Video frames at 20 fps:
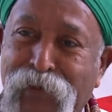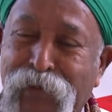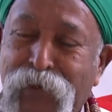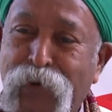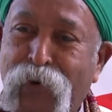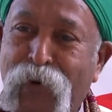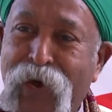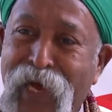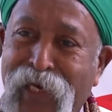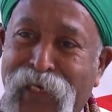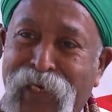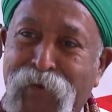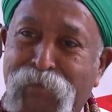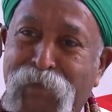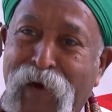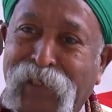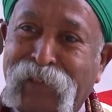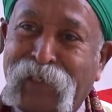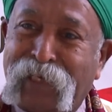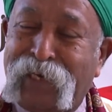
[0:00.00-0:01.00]
نحاكي
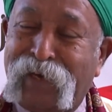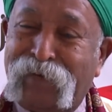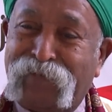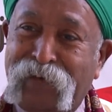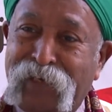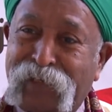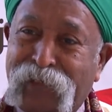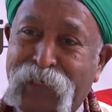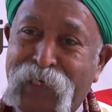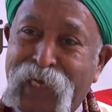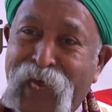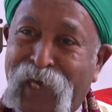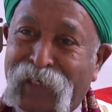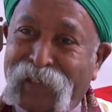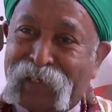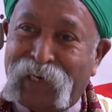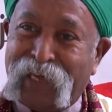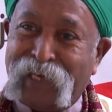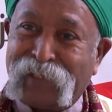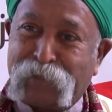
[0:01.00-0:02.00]
بعضنا في صناعة
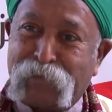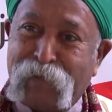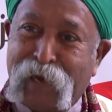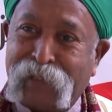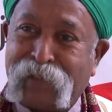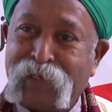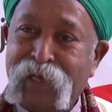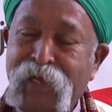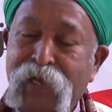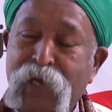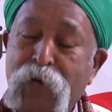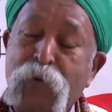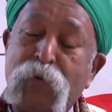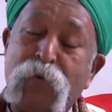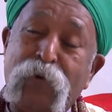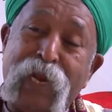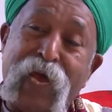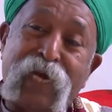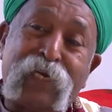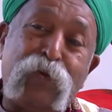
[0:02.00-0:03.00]
الأزمات
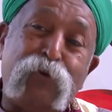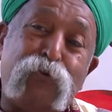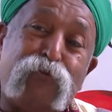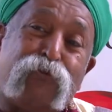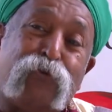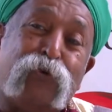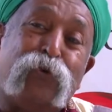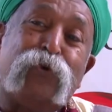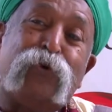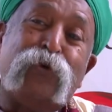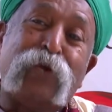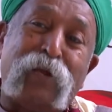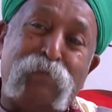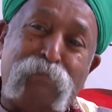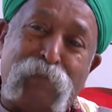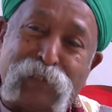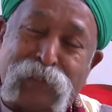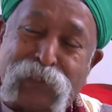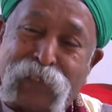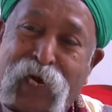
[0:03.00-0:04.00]
لكن فنون
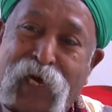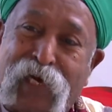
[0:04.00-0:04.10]
المسرح